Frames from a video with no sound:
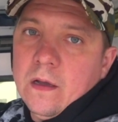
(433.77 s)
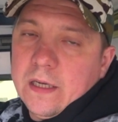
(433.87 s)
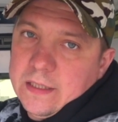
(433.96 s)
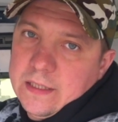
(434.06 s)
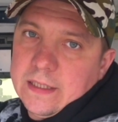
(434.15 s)

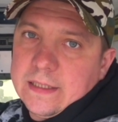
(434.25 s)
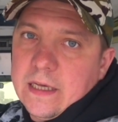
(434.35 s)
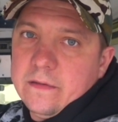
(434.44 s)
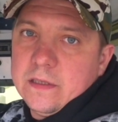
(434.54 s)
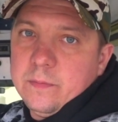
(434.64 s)
Радиатор
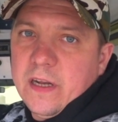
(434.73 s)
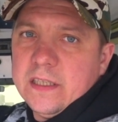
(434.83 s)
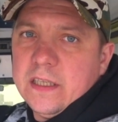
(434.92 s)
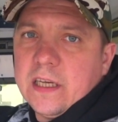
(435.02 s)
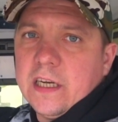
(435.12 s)
ставится
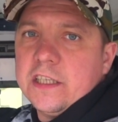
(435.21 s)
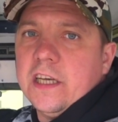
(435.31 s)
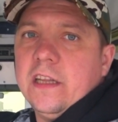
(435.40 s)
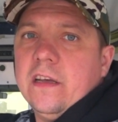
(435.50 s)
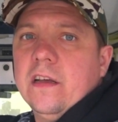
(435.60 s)
спереди на
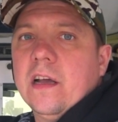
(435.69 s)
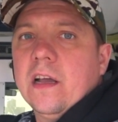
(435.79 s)
кронштейны,